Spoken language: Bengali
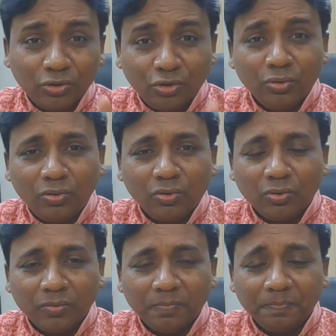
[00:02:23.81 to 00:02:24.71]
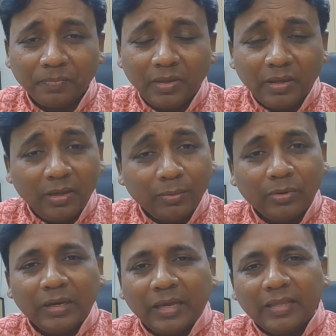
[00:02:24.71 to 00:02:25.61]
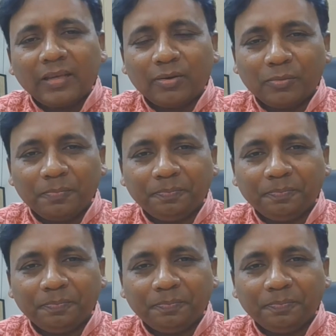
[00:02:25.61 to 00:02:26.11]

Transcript: শুরু করুন এবং লেগে থাকুন